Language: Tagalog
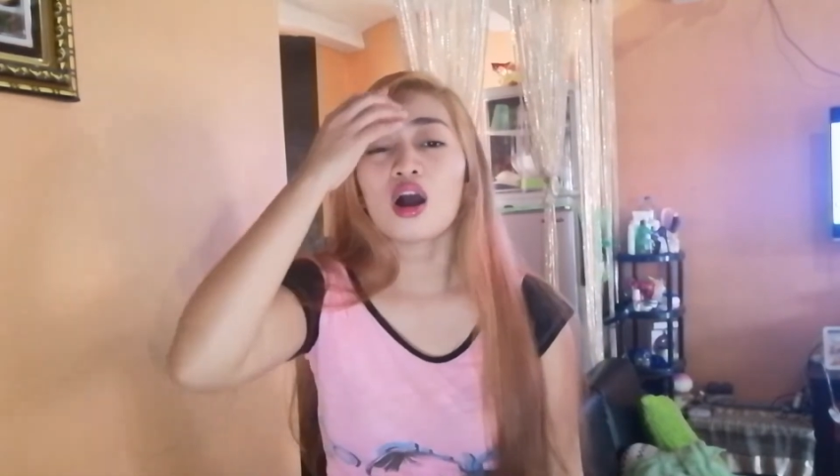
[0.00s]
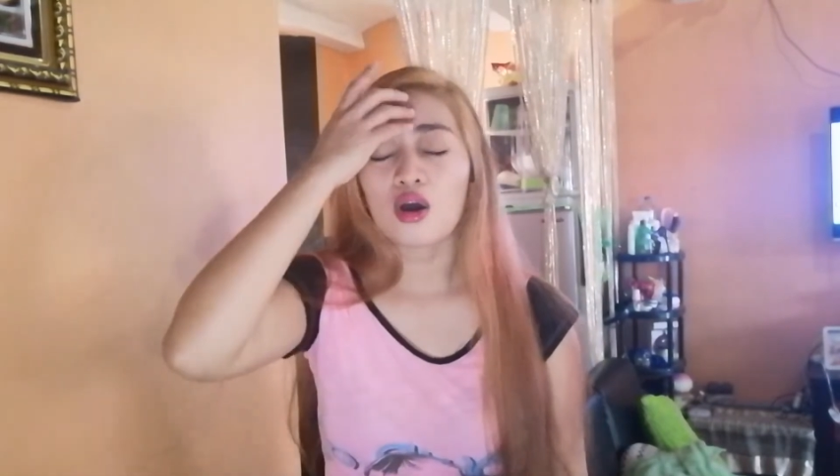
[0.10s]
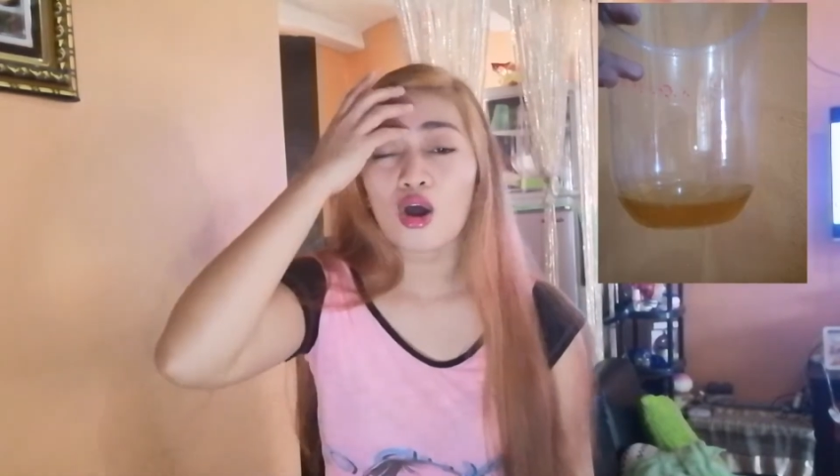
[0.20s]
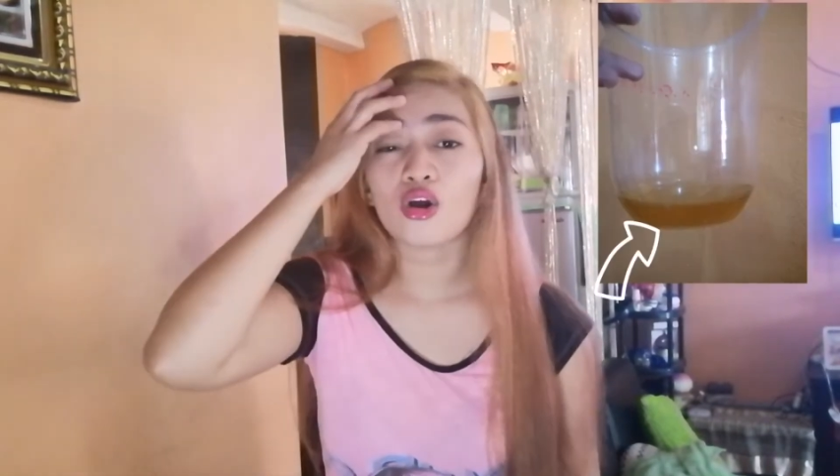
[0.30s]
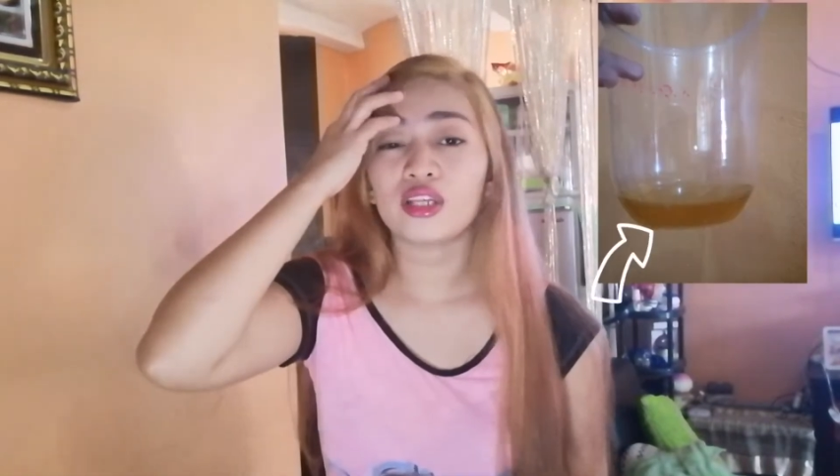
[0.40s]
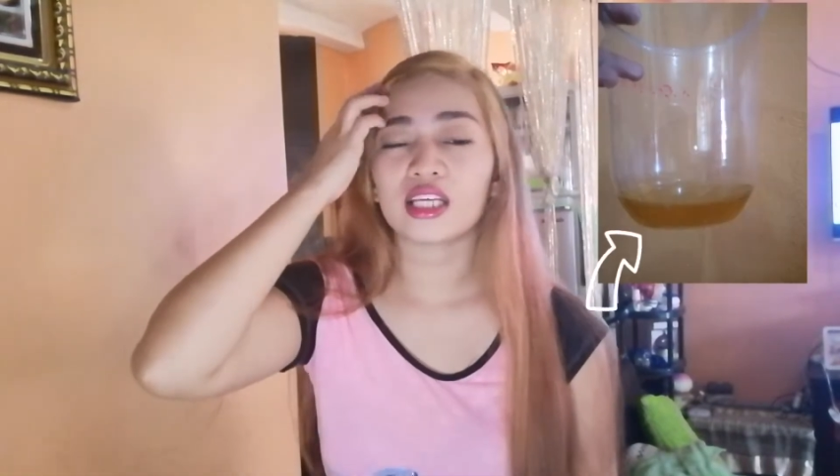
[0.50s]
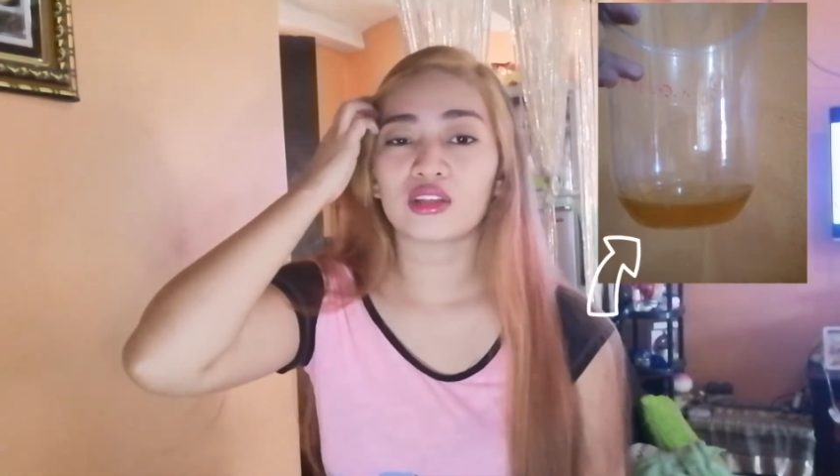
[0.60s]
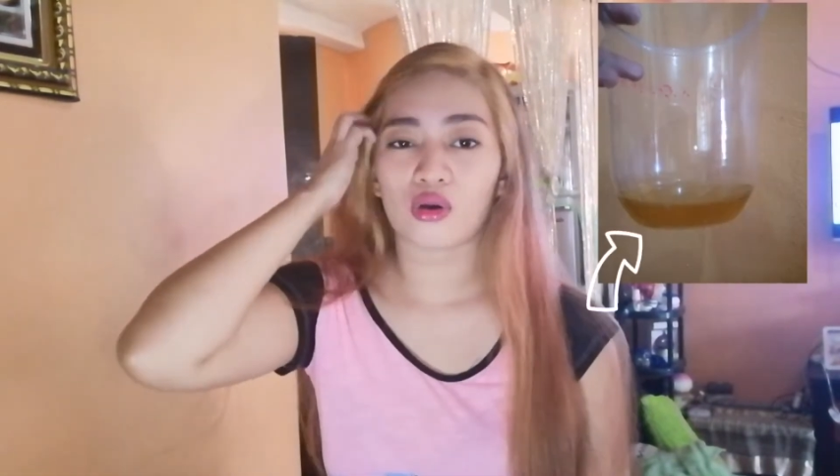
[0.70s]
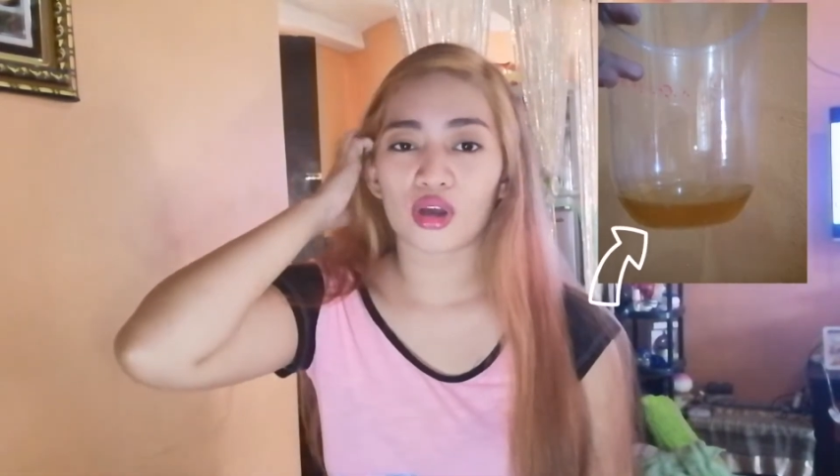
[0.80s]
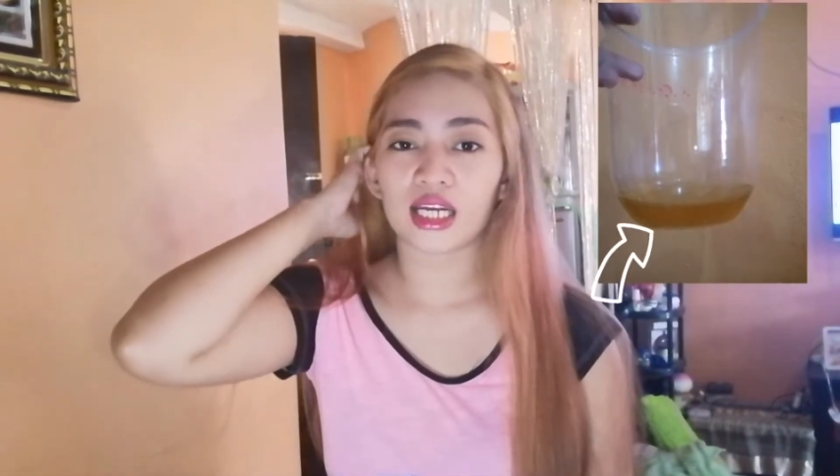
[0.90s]

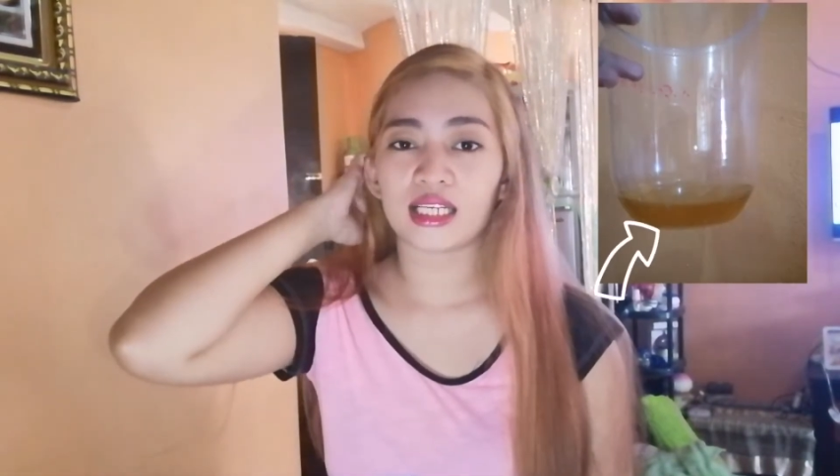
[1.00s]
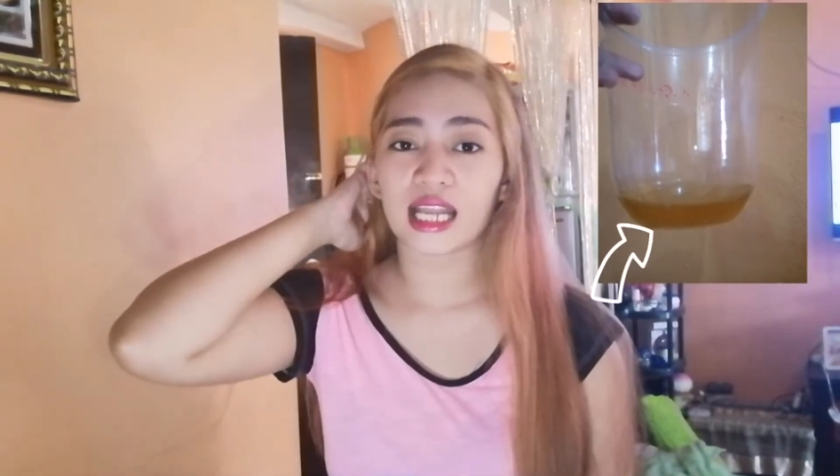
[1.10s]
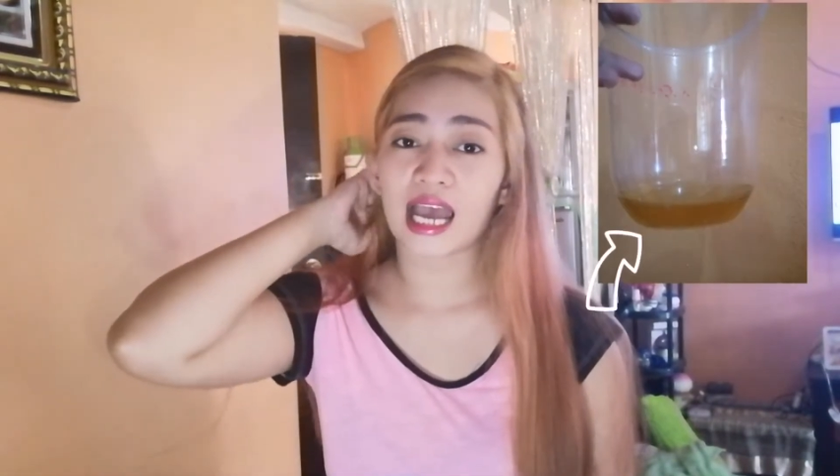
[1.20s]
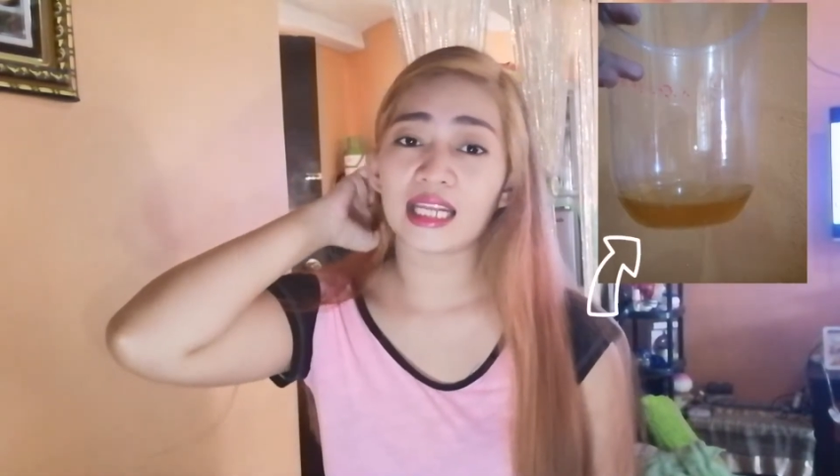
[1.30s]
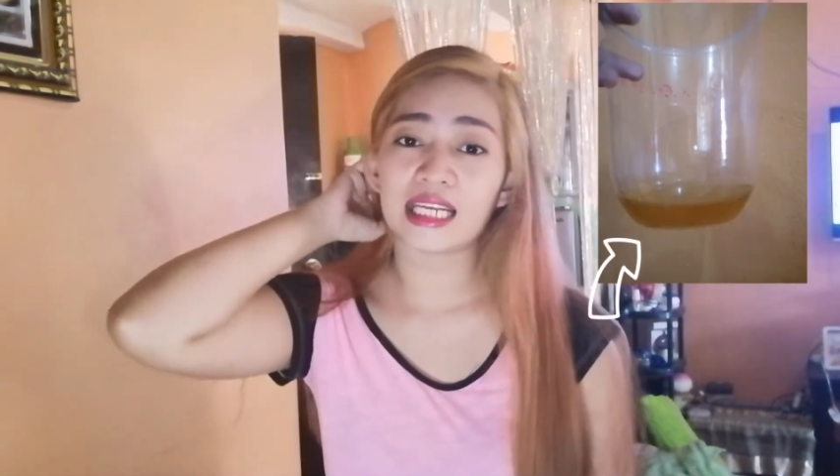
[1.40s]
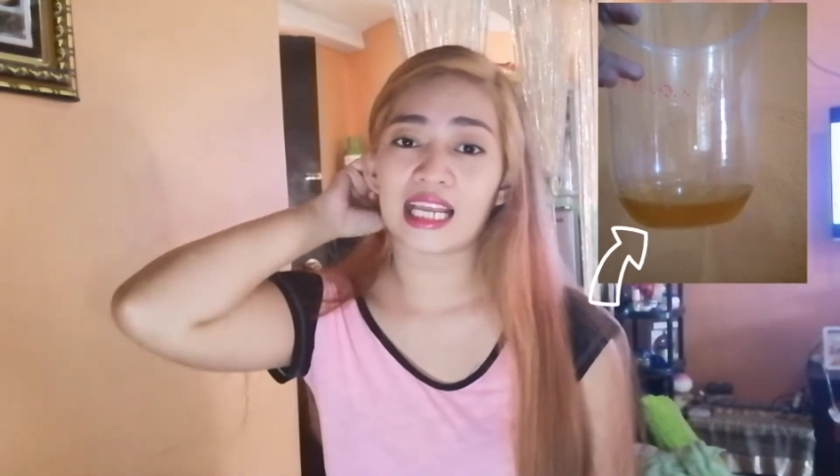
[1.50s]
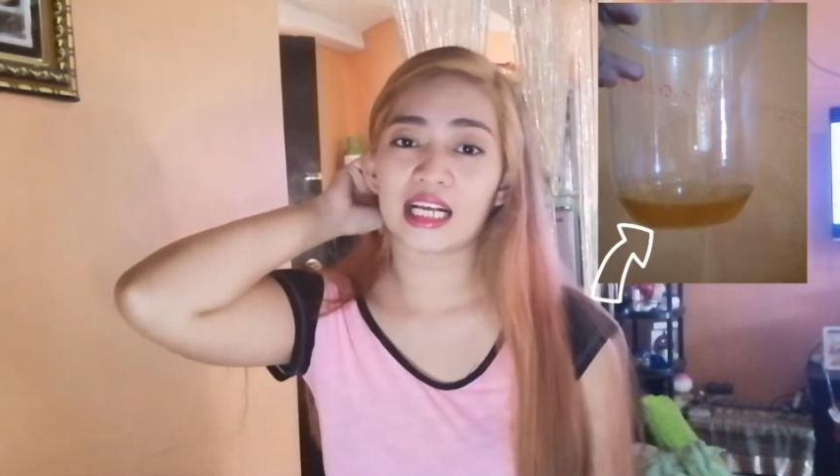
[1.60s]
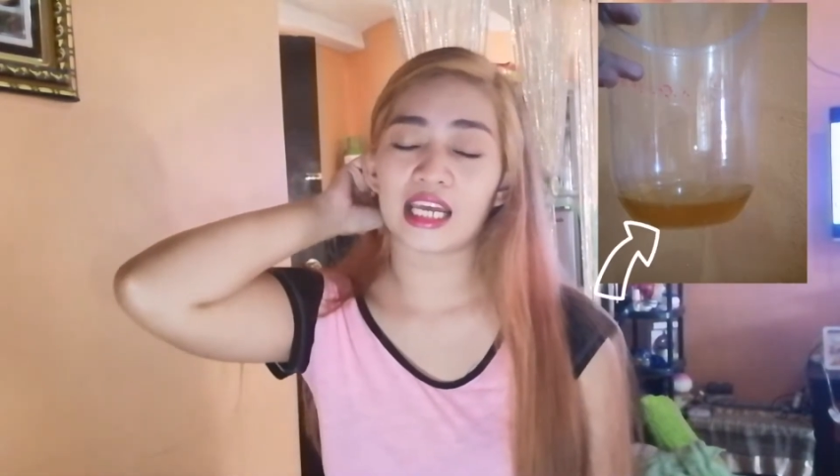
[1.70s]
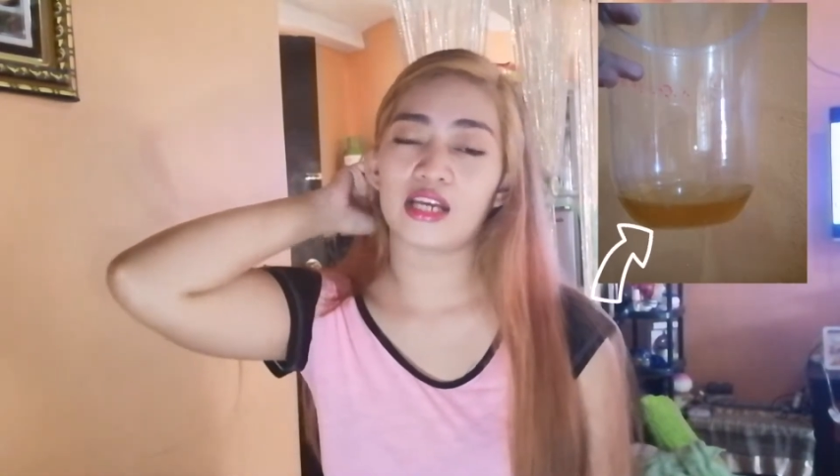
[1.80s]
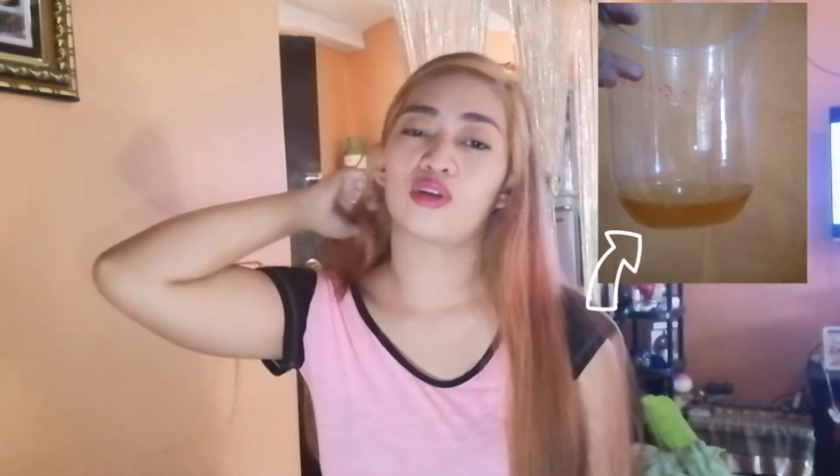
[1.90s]
coconut oil na
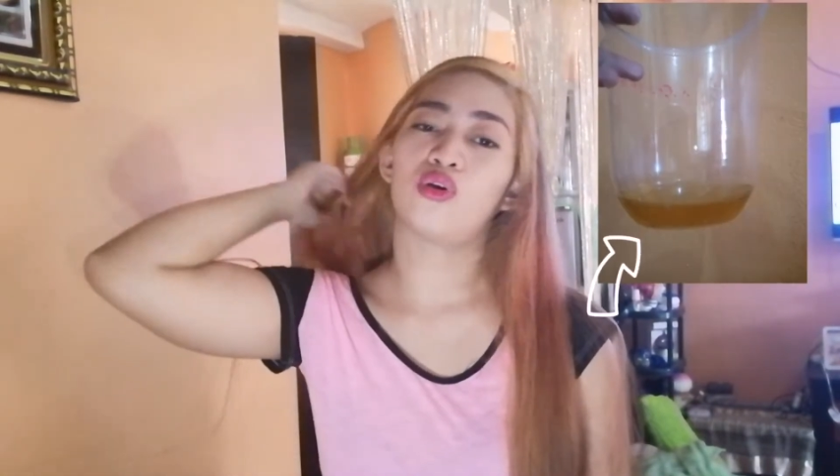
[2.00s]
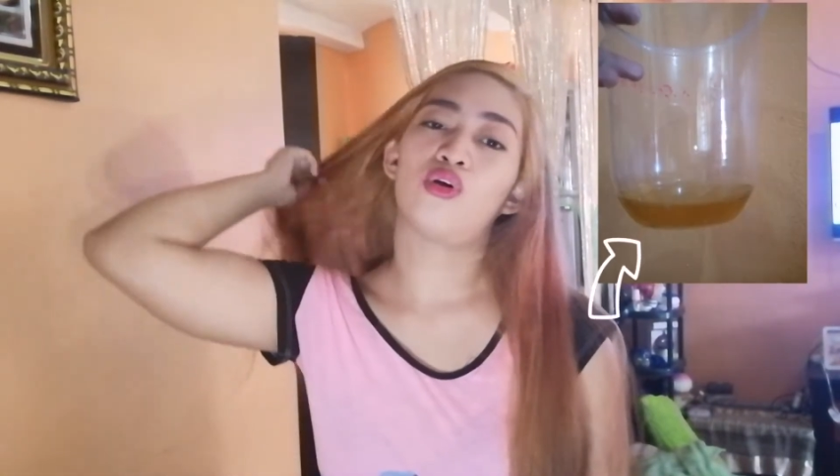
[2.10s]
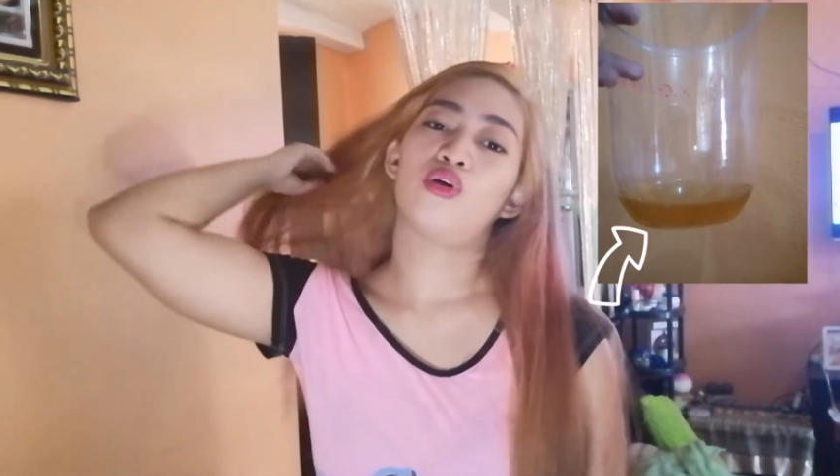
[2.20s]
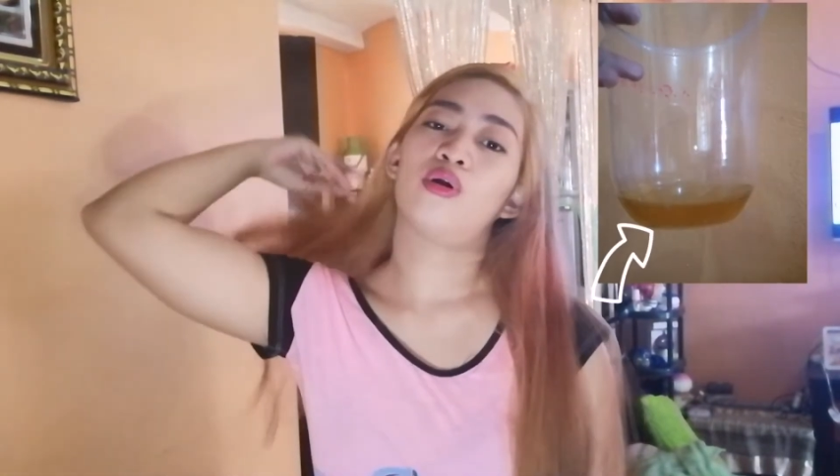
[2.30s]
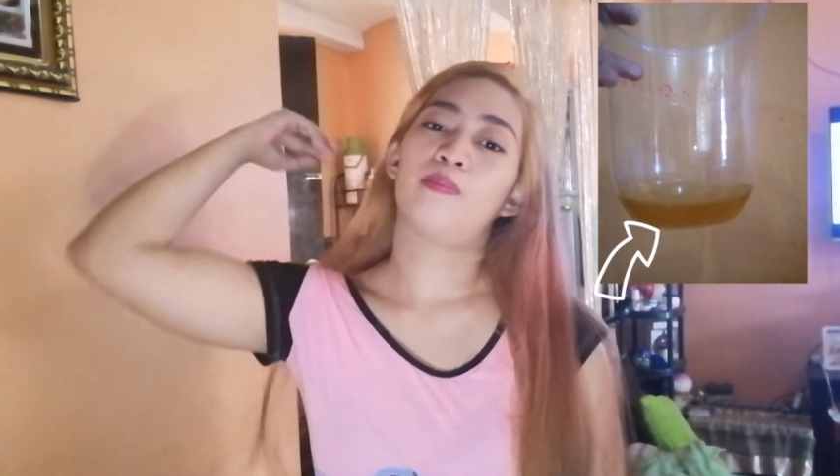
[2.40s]
nilagay ko